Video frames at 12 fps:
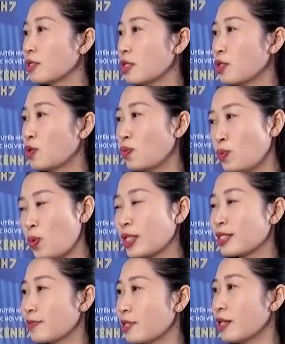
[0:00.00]
thì cũng quan
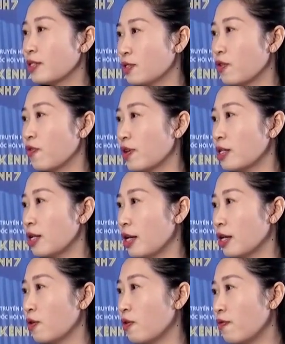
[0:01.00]
tâm rất là nhiều vấn
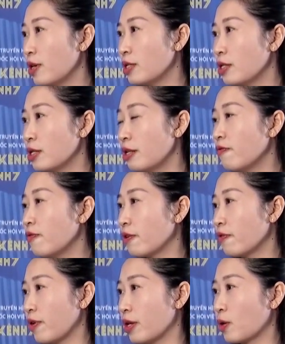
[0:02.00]
đề đối với lĩnh vực
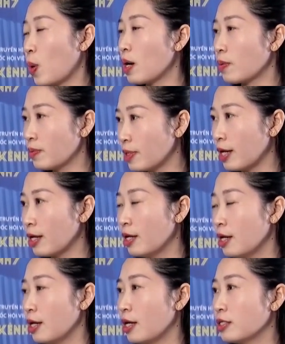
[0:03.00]
về khoa học công nghệ.
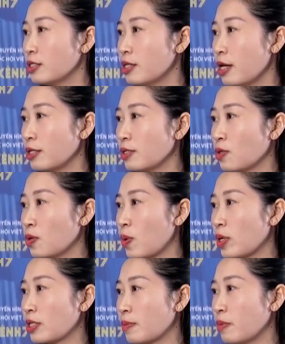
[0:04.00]
À, trước hết thì tôi
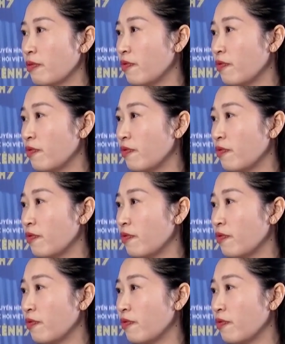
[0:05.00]
quan tâm đến